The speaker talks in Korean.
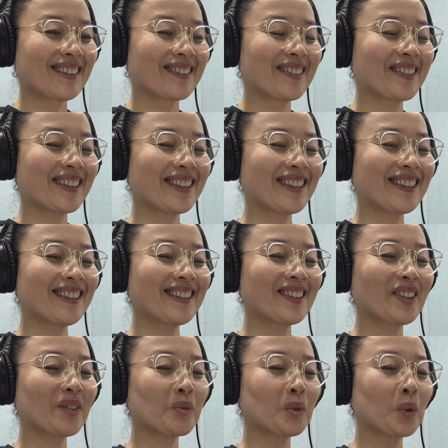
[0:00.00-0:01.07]
오늘은
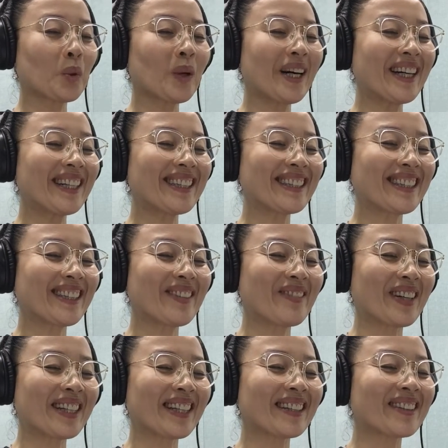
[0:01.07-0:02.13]
좀 좋아하실
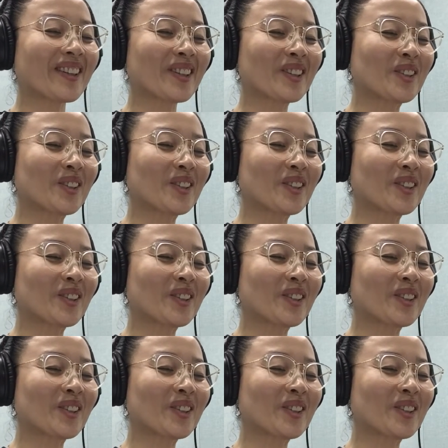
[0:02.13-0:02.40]
만한 거